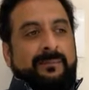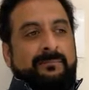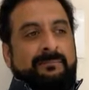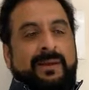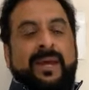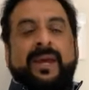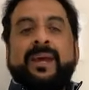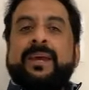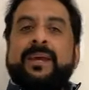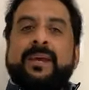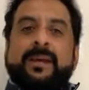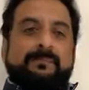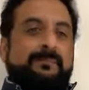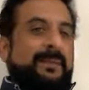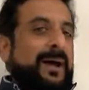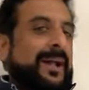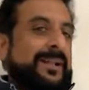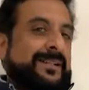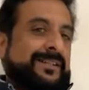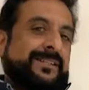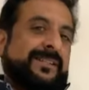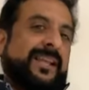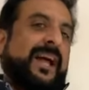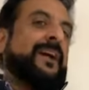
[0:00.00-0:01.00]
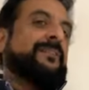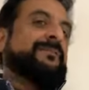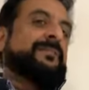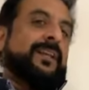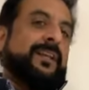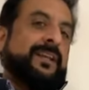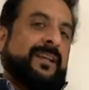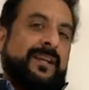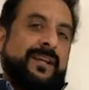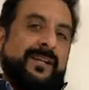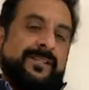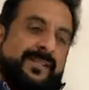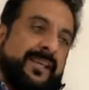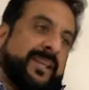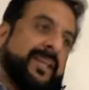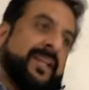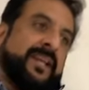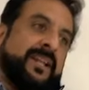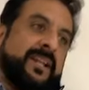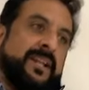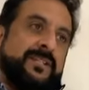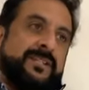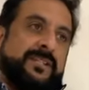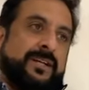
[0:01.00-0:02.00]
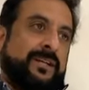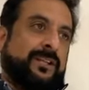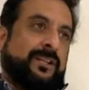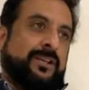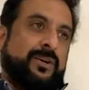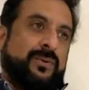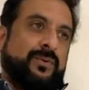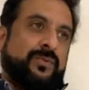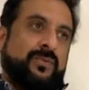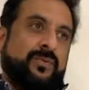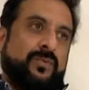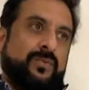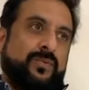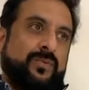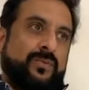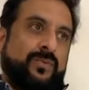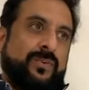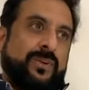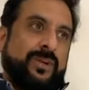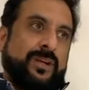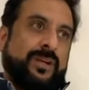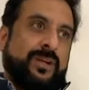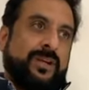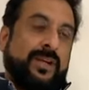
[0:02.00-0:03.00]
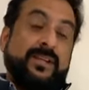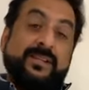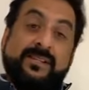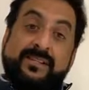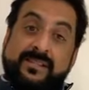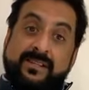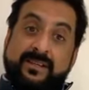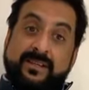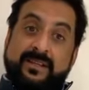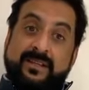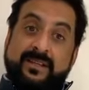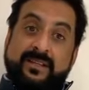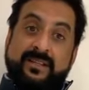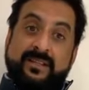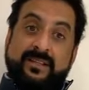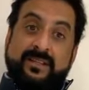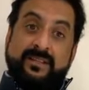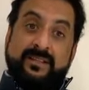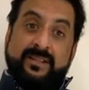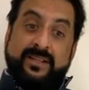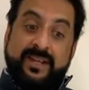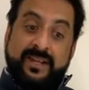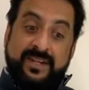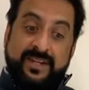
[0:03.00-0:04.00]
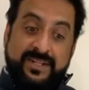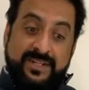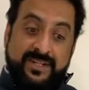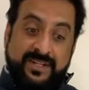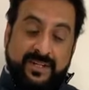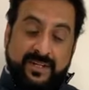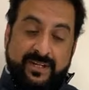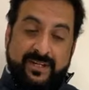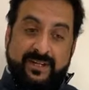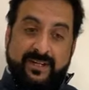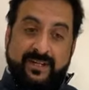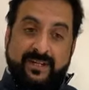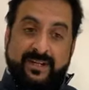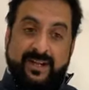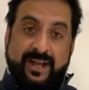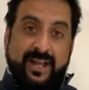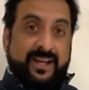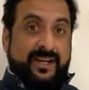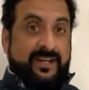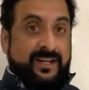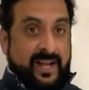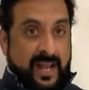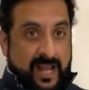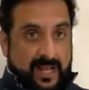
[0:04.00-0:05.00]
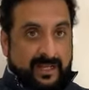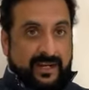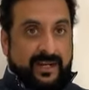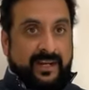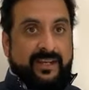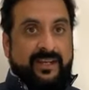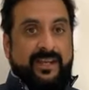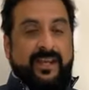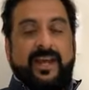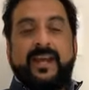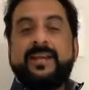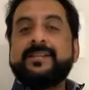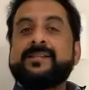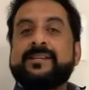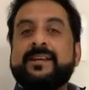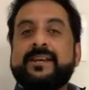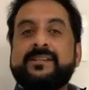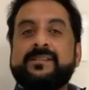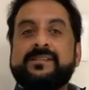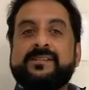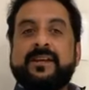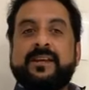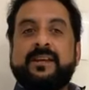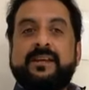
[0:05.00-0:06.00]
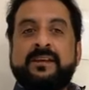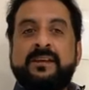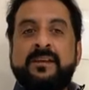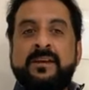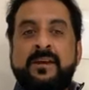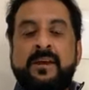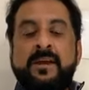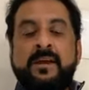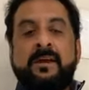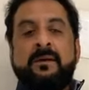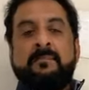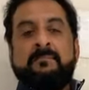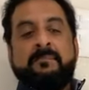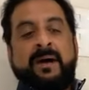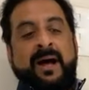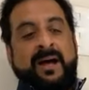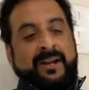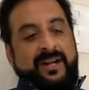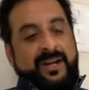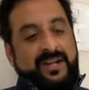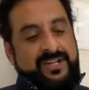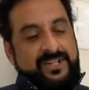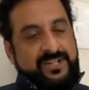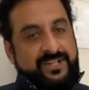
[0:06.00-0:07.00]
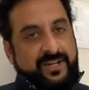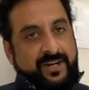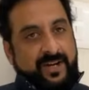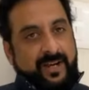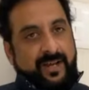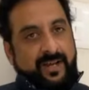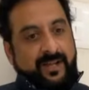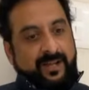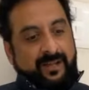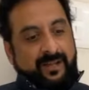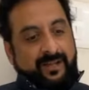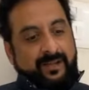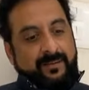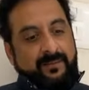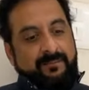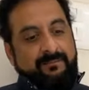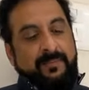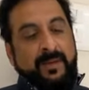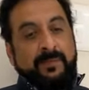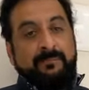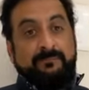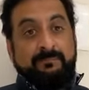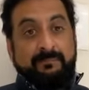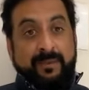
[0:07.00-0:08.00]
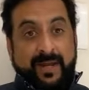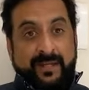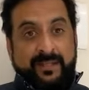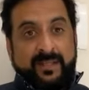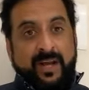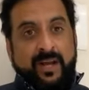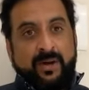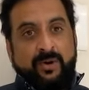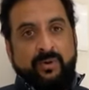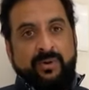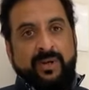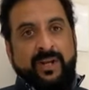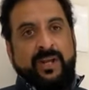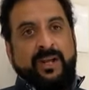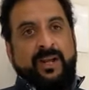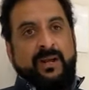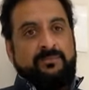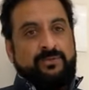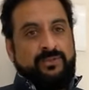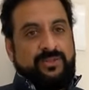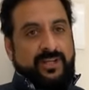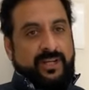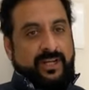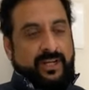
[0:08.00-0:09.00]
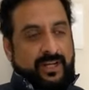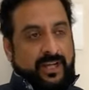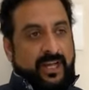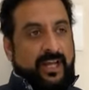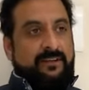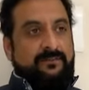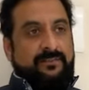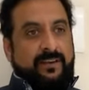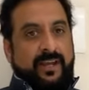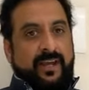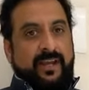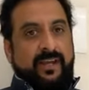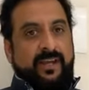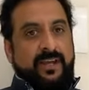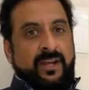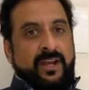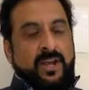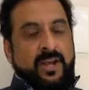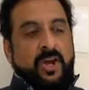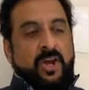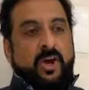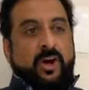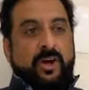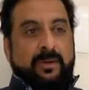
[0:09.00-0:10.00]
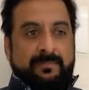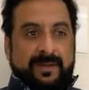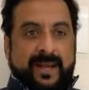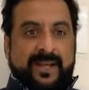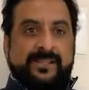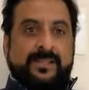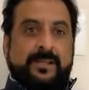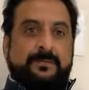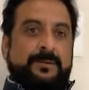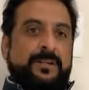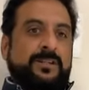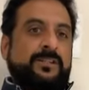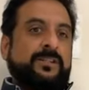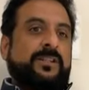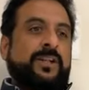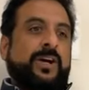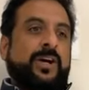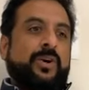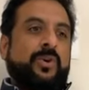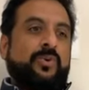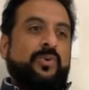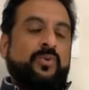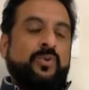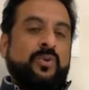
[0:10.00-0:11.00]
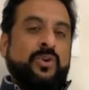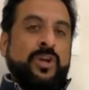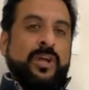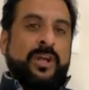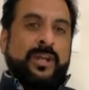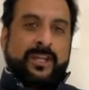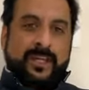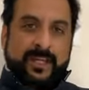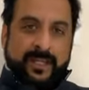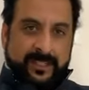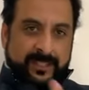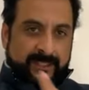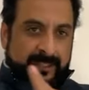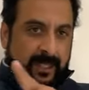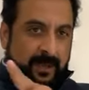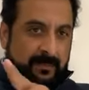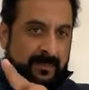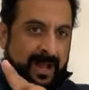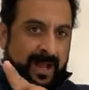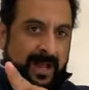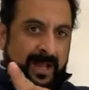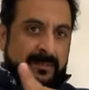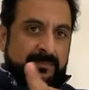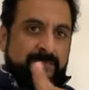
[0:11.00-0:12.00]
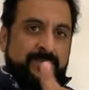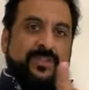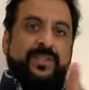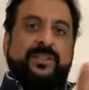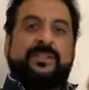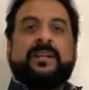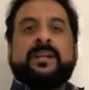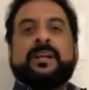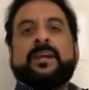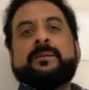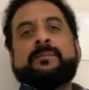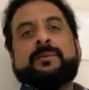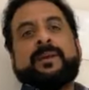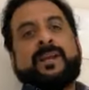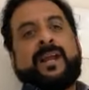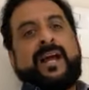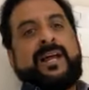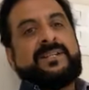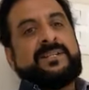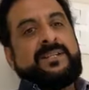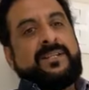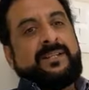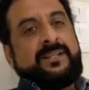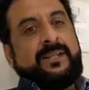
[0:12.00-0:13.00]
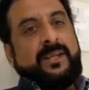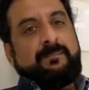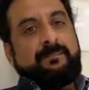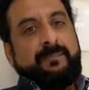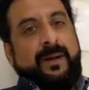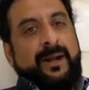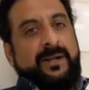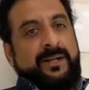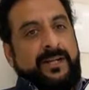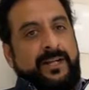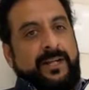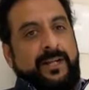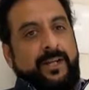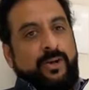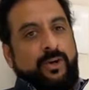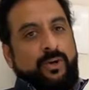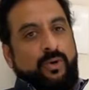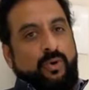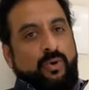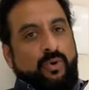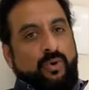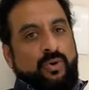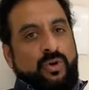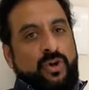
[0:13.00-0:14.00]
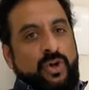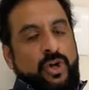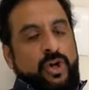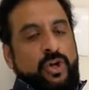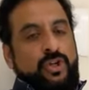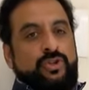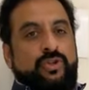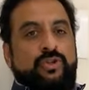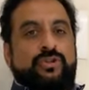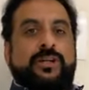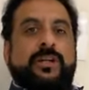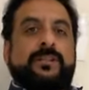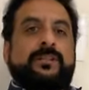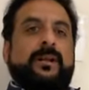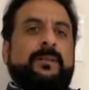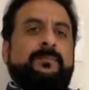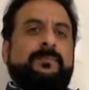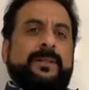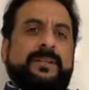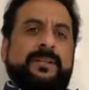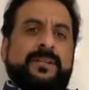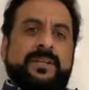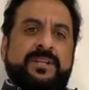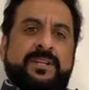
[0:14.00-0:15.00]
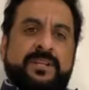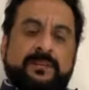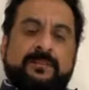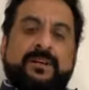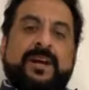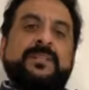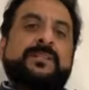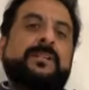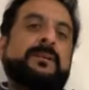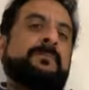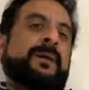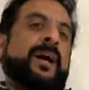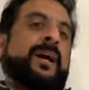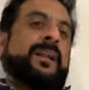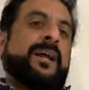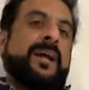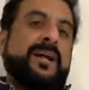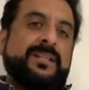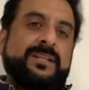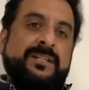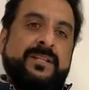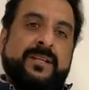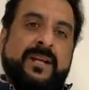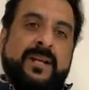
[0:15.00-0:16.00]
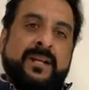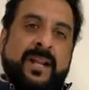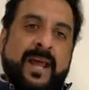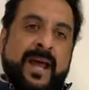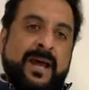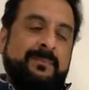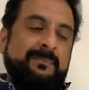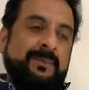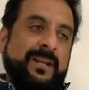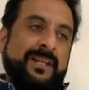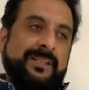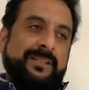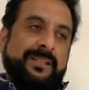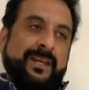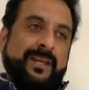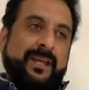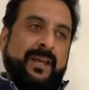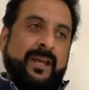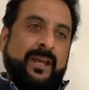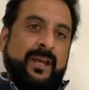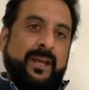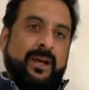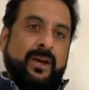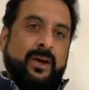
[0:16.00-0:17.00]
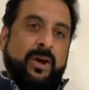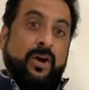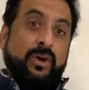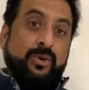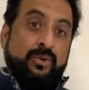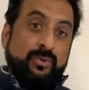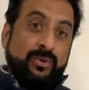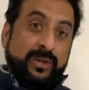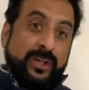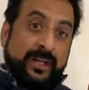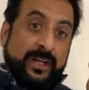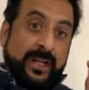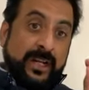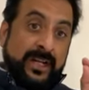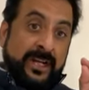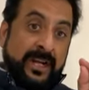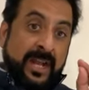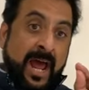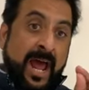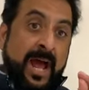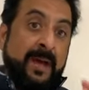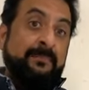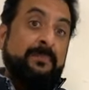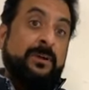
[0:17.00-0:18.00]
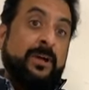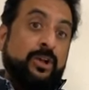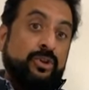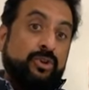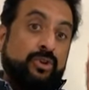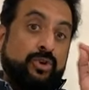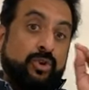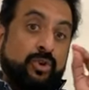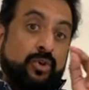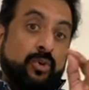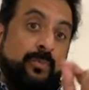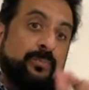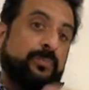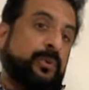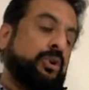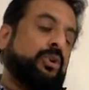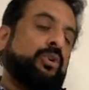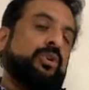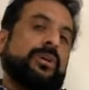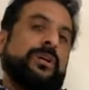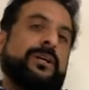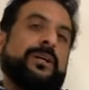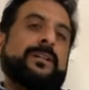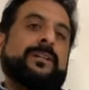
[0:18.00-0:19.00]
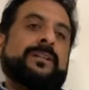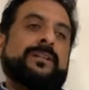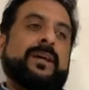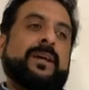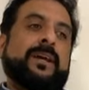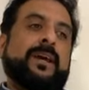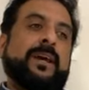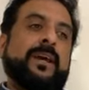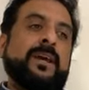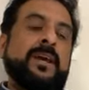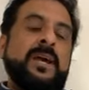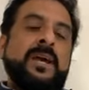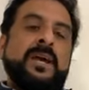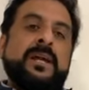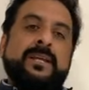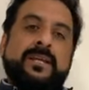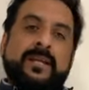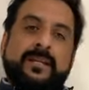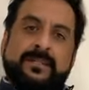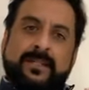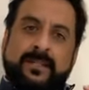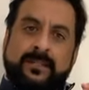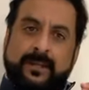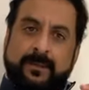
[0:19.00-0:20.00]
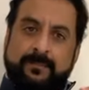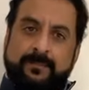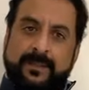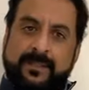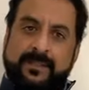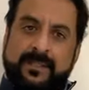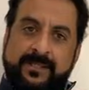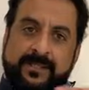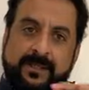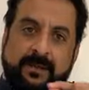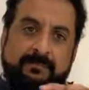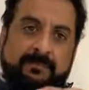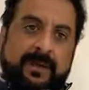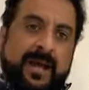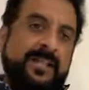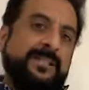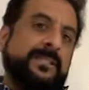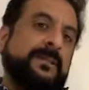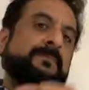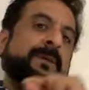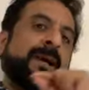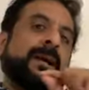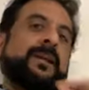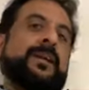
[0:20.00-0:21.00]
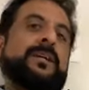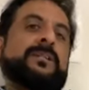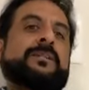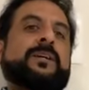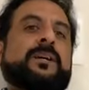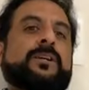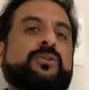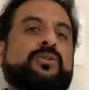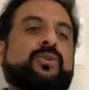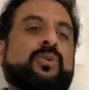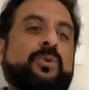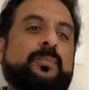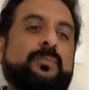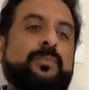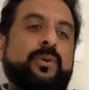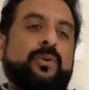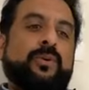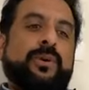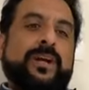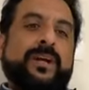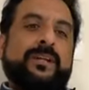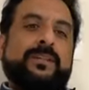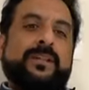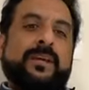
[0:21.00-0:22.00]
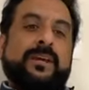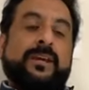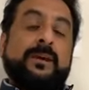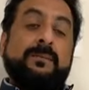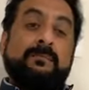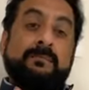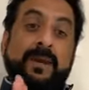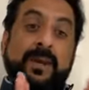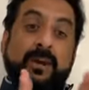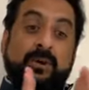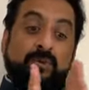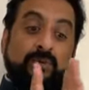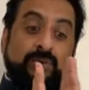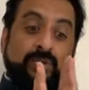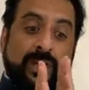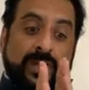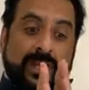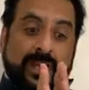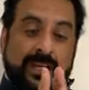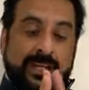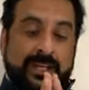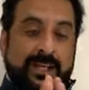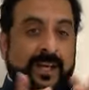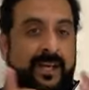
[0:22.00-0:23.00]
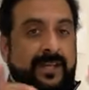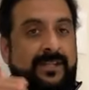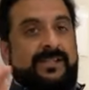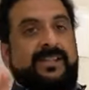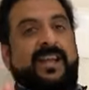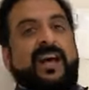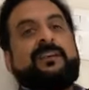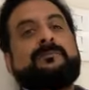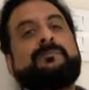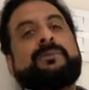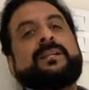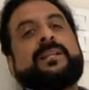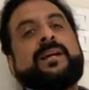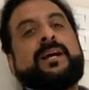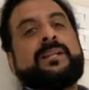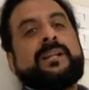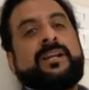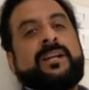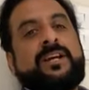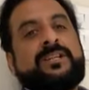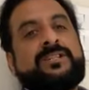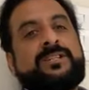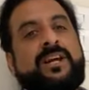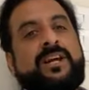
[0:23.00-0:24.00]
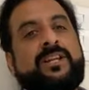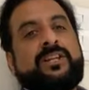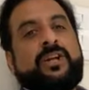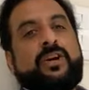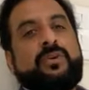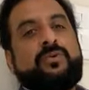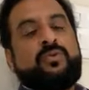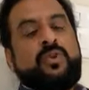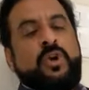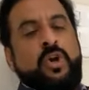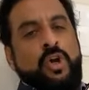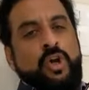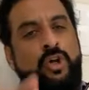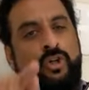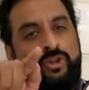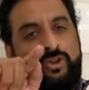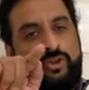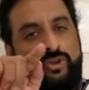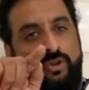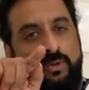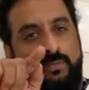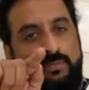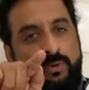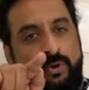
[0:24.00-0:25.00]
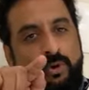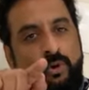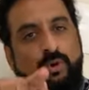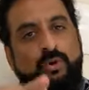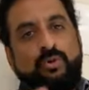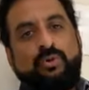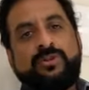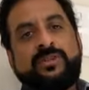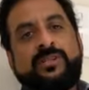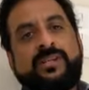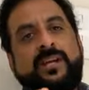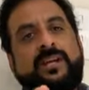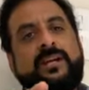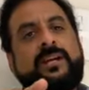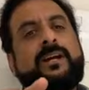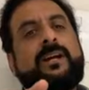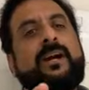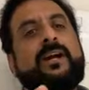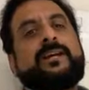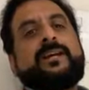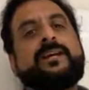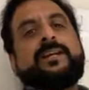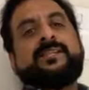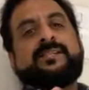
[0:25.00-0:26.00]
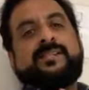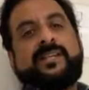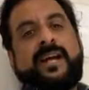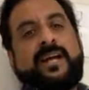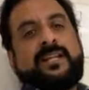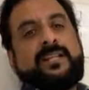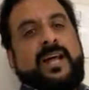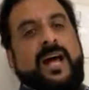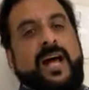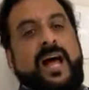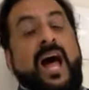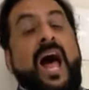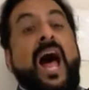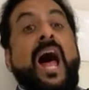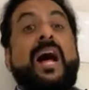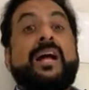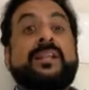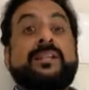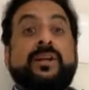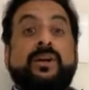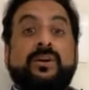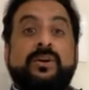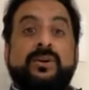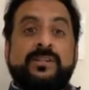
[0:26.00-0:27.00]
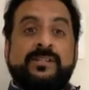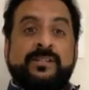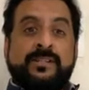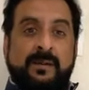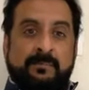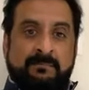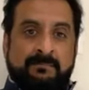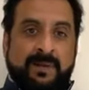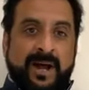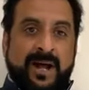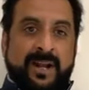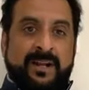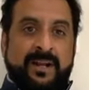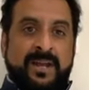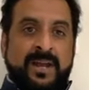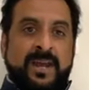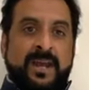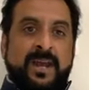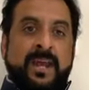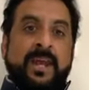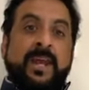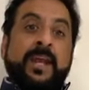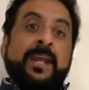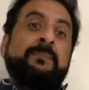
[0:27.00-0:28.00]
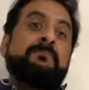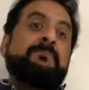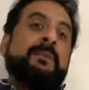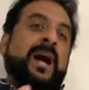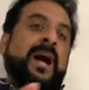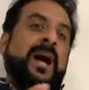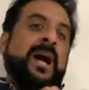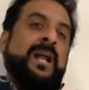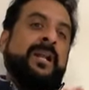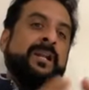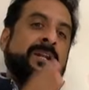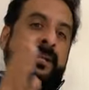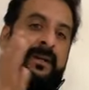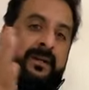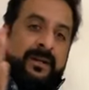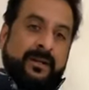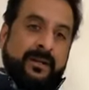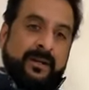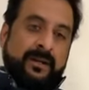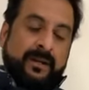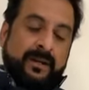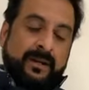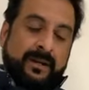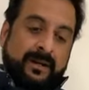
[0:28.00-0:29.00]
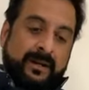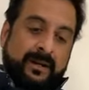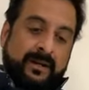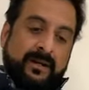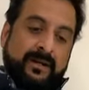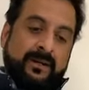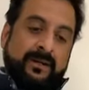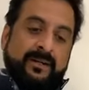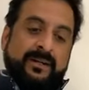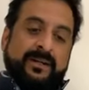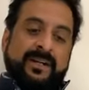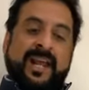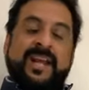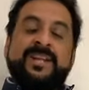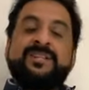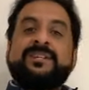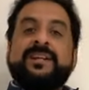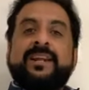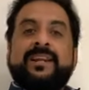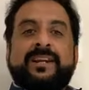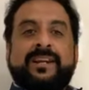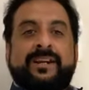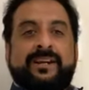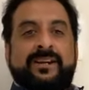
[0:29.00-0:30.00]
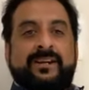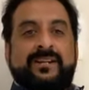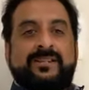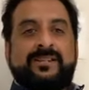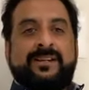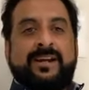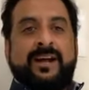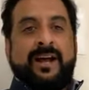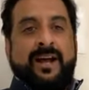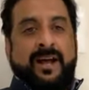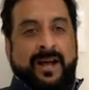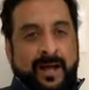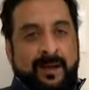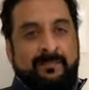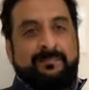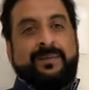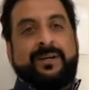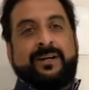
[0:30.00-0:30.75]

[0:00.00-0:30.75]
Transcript: मैं एक बात साफ तरीके से कहना चाहता हूँ इस देश का एक नागरिक की हैसियत से महाराष्ट्र में पैदा होने का मुझे गर्व है और मैं समझता हूं कि इन तमाम जितने भी राजनीतिक पार्टी के लोग जो छत्रपति शिवाजी महाराज का नाम लेते हैं और उनके नाम का दुरुपयोग करते हैं या छत्रपति संभाजी महाराज का दुरुपयोग कहते हैं मैं उनके लिए एक साफ बता देना चाहता हूं तुम लोगों से कहीं ज्यादा आदर और सम्मान इन महान नेशनल लीडर्स का हम